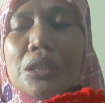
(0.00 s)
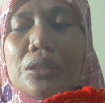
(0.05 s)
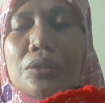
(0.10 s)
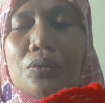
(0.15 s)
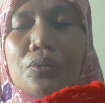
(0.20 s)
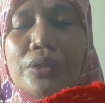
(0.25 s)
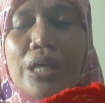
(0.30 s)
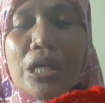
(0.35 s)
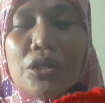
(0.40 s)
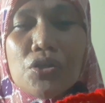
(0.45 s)

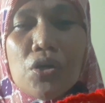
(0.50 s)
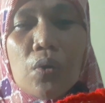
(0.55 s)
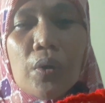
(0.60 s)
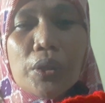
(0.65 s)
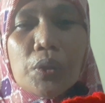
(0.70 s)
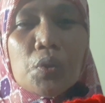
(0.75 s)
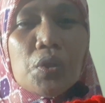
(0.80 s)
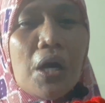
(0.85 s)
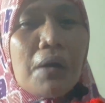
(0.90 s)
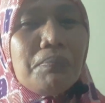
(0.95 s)
itu yang
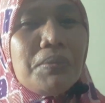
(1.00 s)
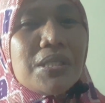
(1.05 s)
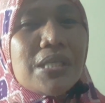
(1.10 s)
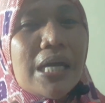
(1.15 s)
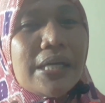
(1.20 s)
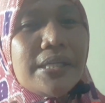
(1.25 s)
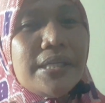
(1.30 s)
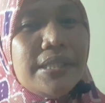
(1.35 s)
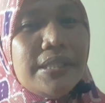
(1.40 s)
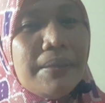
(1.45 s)
cowok itu nggak
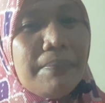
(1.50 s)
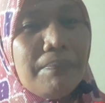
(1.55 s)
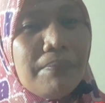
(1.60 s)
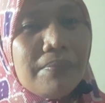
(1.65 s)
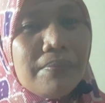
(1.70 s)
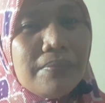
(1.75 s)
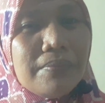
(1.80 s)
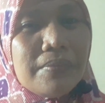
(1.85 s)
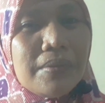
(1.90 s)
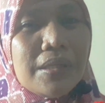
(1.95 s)
bisa
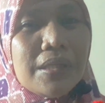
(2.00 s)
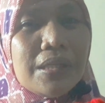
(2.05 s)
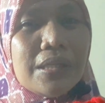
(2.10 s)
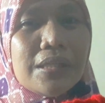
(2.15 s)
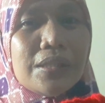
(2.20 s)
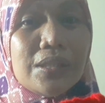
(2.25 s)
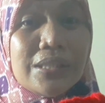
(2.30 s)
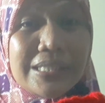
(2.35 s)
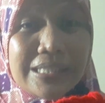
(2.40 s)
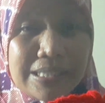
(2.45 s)
diem
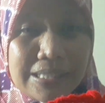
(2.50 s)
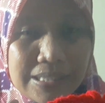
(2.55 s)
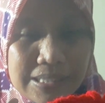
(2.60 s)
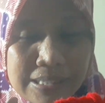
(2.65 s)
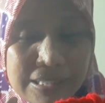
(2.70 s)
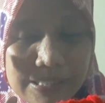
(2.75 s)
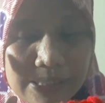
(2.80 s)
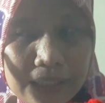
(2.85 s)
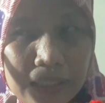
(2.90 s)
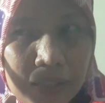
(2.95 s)

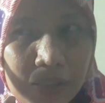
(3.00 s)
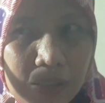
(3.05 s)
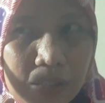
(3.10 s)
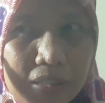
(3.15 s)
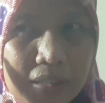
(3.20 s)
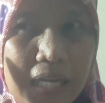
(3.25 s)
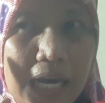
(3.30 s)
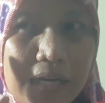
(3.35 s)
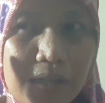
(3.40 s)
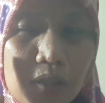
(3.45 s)
e,
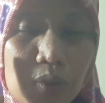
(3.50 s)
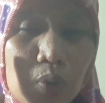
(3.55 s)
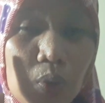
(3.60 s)
dan